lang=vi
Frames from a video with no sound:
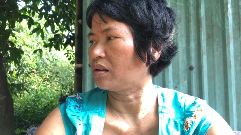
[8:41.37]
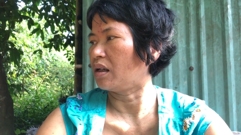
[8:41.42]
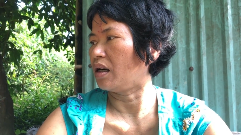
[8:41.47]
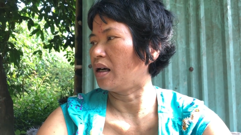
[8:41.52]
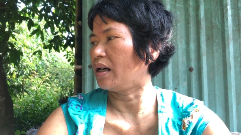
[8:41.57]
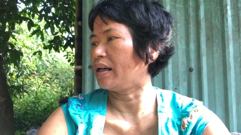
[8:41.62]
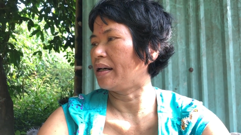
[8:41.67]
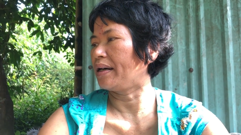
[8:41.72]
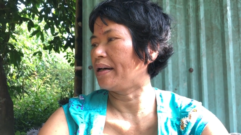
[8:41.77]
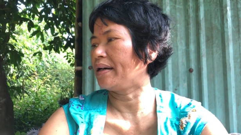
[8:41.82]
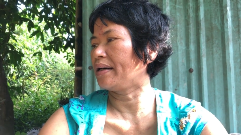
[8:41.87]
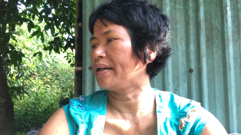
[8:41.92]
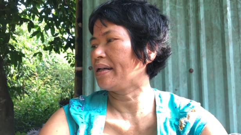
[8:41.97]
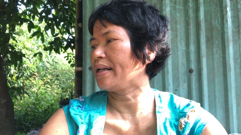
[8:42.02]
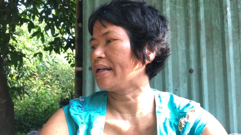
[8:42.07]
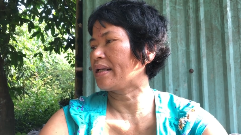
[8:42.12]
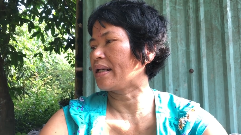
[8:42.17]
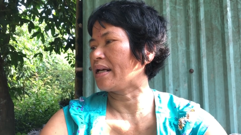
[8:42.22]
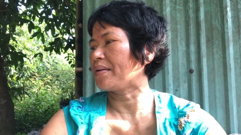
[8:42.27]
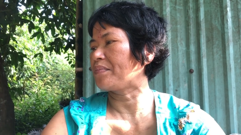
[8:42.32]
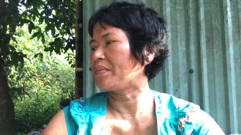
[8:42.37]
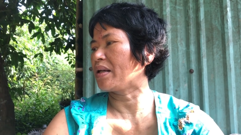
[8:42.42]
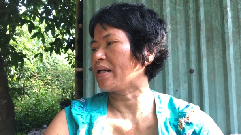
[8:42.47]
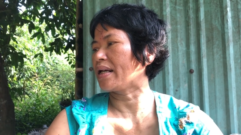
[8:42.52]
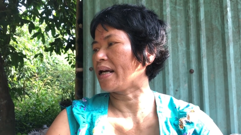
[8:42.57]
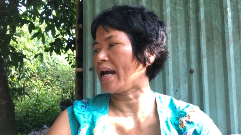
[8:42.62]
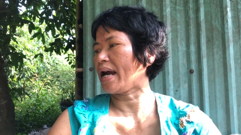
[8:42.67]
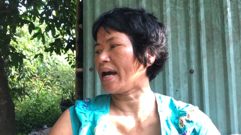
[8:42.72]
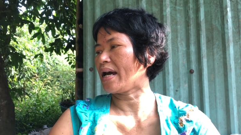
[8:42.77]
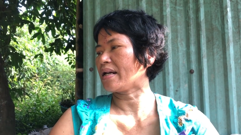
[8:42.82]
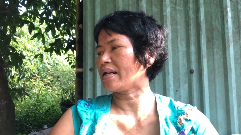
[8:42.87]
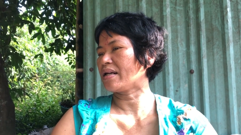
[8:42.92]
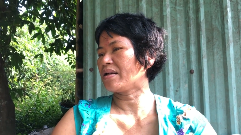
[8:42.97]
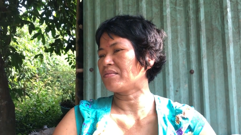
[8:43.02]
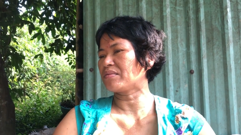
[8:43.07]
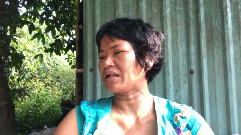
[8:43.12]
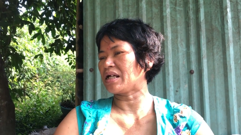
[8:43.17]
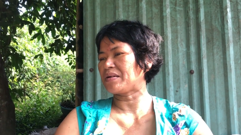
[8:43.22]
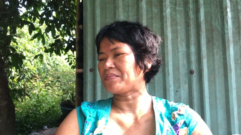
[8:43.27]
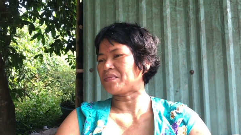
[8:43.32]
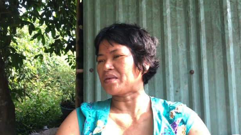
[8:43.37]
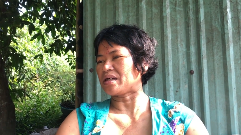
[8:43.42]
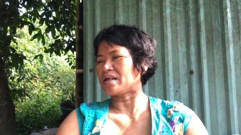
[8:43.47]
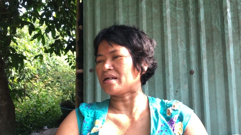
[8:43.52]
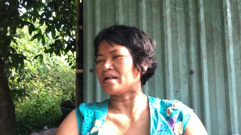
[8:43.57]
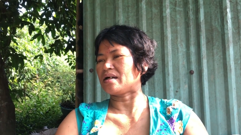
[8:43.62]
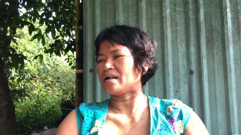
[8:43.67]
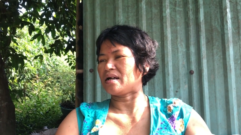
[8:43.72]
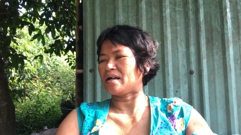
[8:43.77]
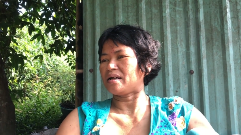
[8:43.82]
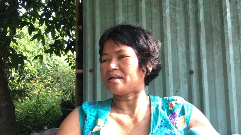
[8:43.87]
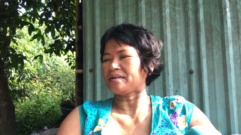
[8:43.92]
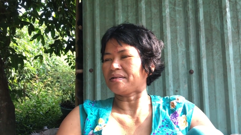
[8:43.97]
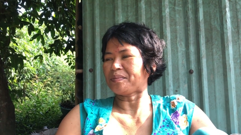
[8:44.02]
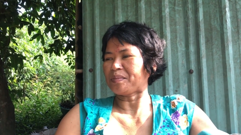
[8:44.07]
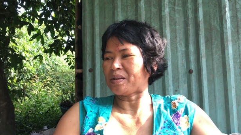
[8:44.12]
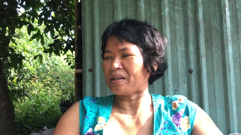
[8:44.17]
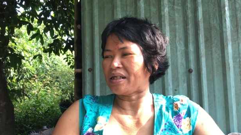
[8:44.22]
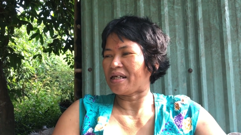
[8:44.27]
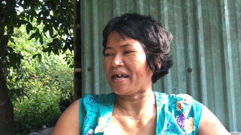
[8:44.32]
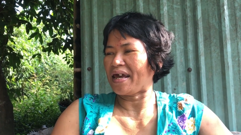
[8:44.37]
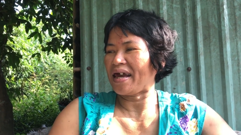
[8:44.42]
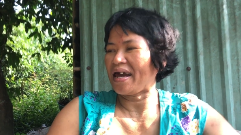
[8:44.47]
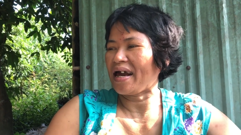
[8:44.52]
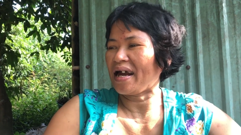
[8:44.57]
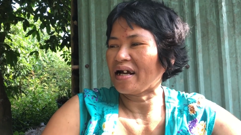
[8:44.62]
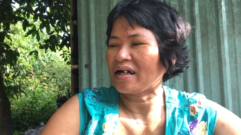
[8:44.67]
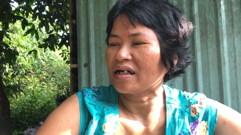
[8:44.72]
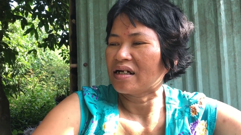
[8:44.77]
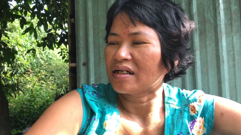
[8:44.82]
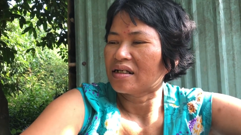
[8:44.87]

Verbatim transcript: Ờ, đi kịp thì ra, đi không kịp thì ở nhà.